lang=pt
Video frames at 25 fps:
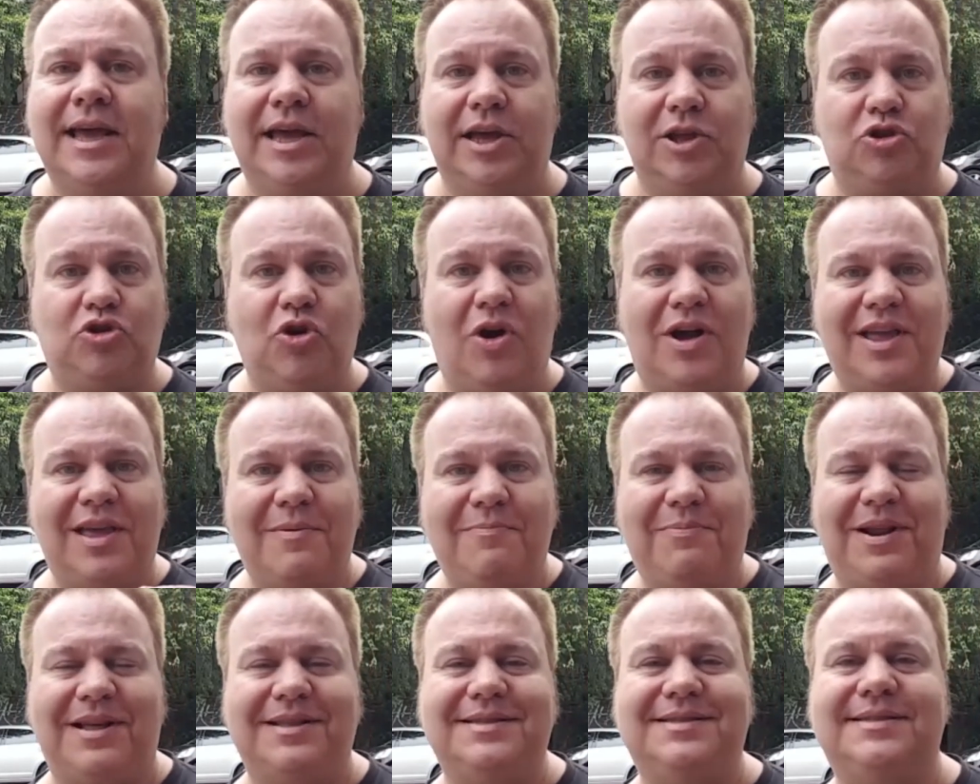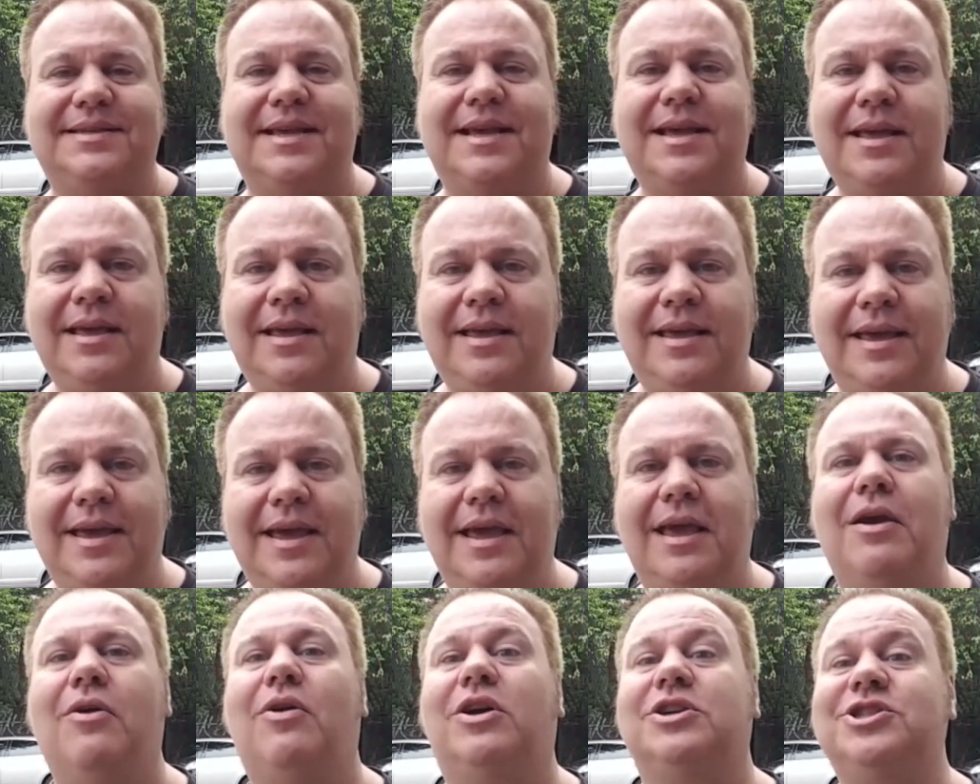E tô aqui para dizer
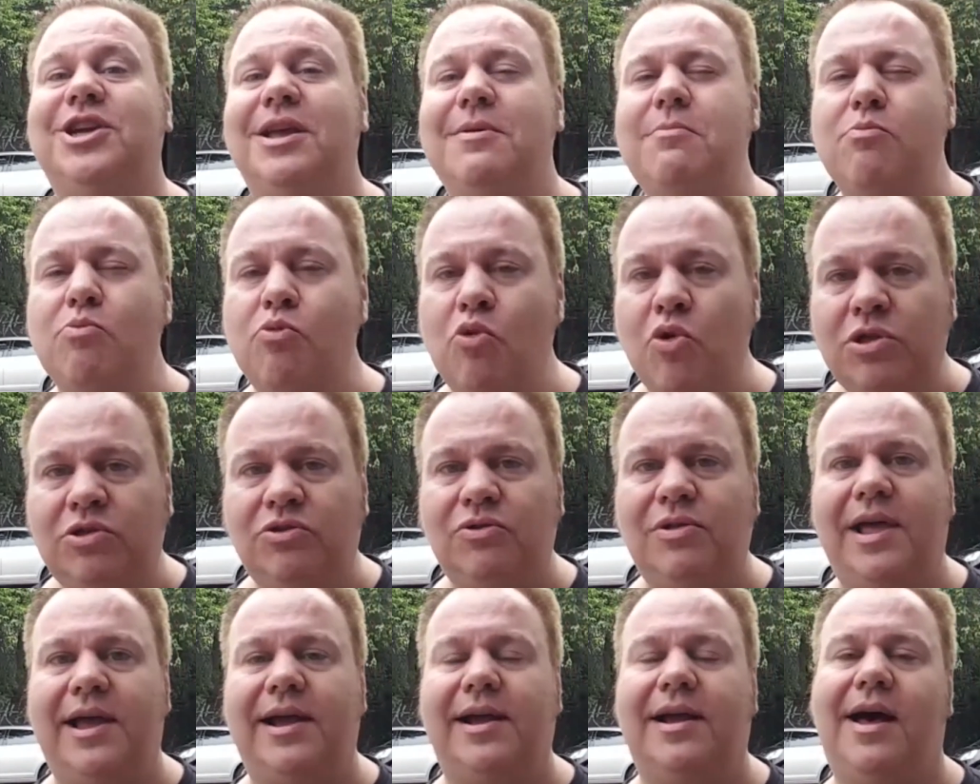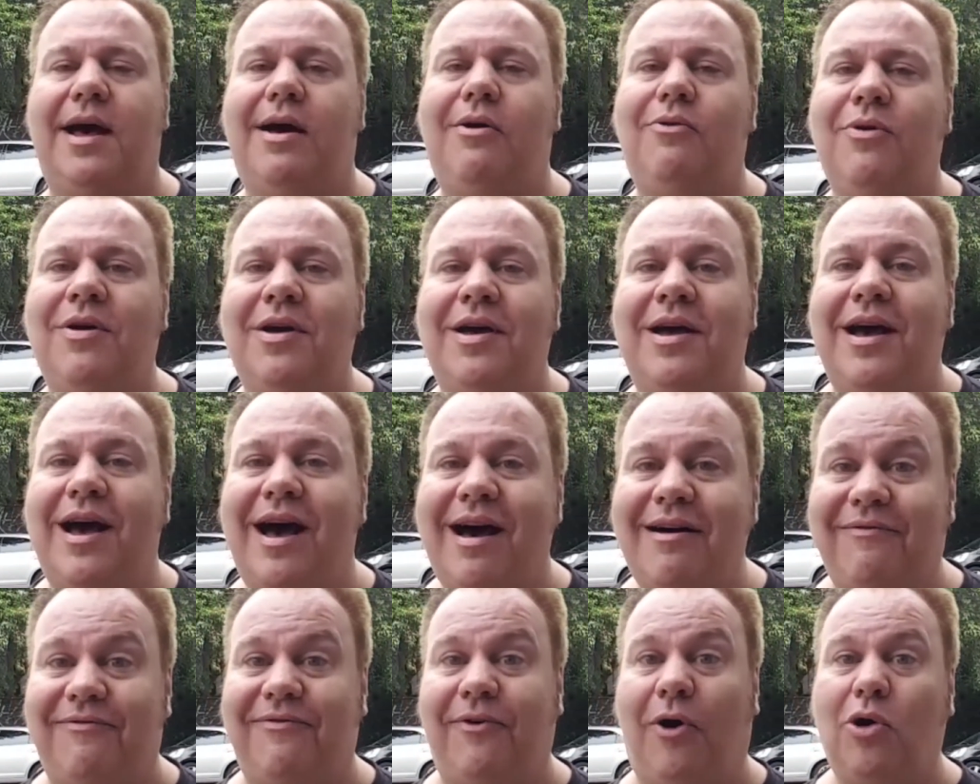que eu achei muito legal
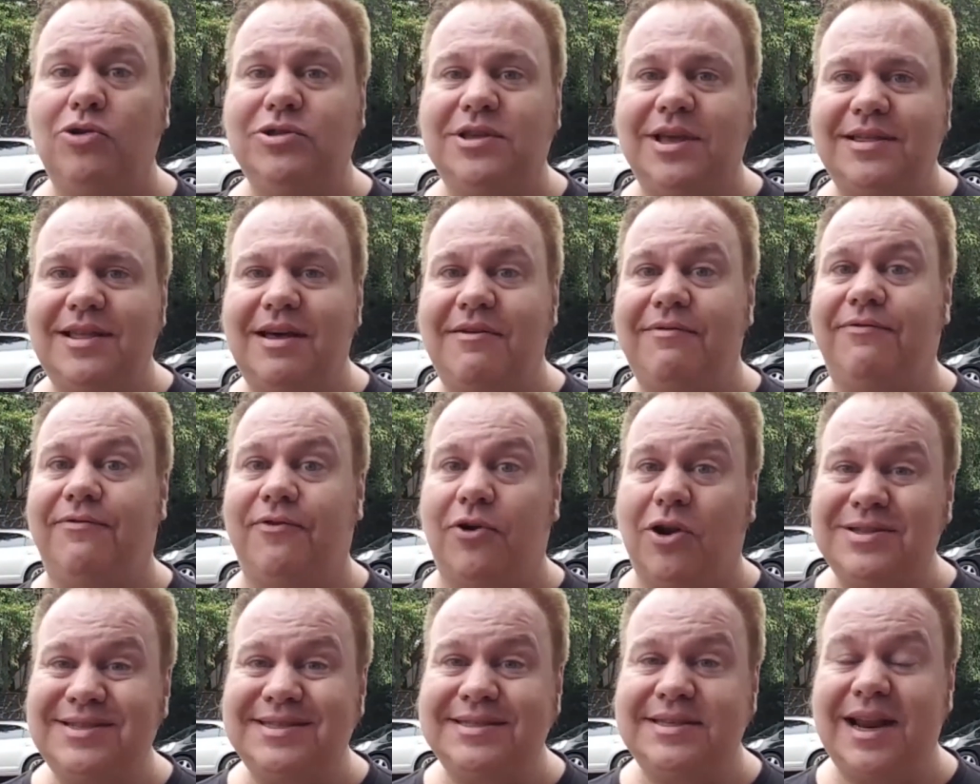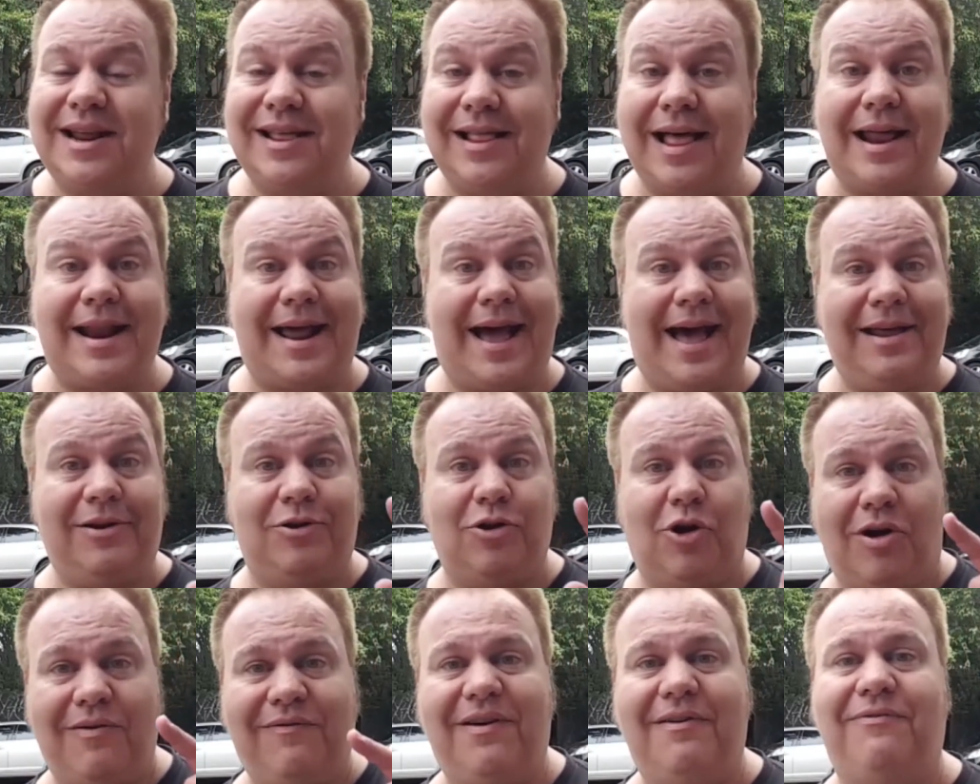a volta da Frota Estelar, a
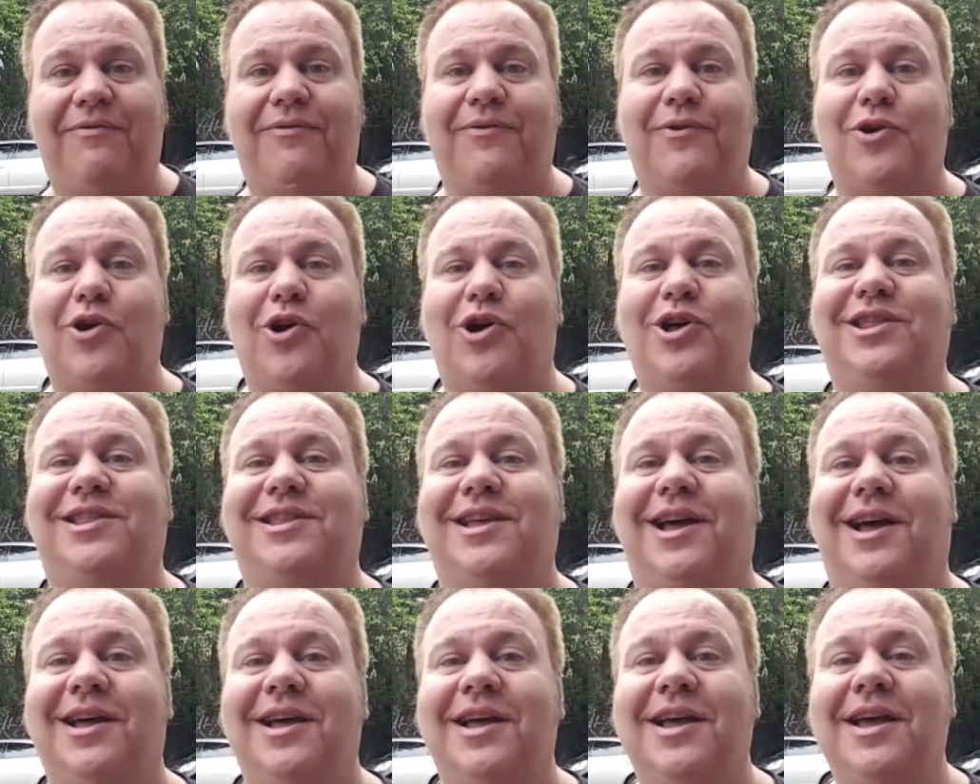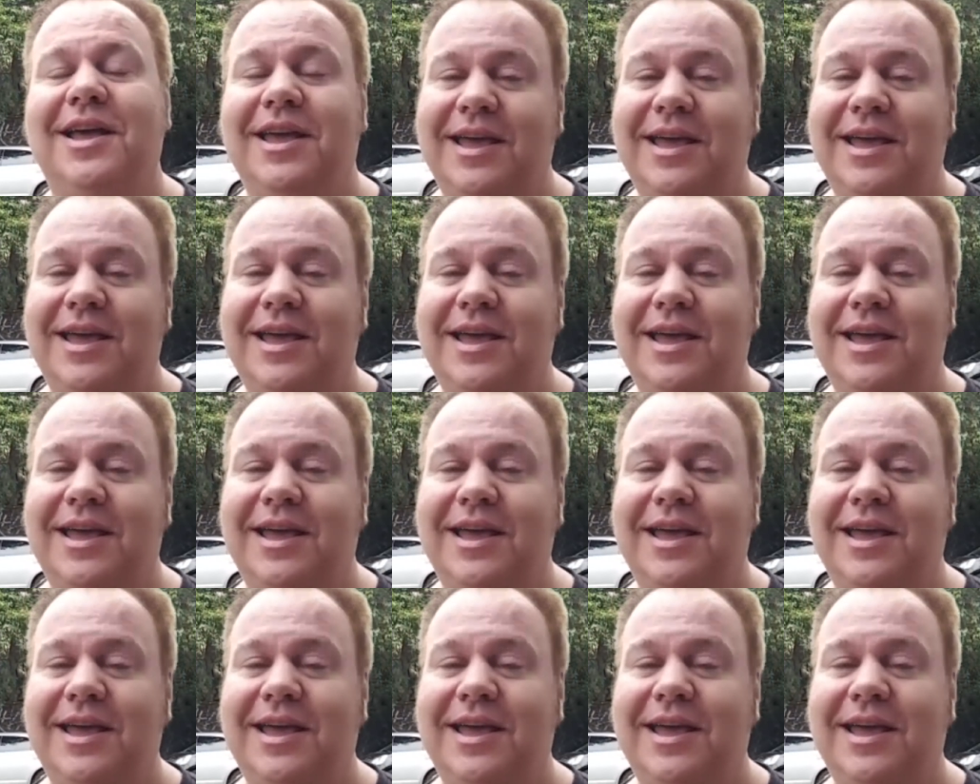nova frota,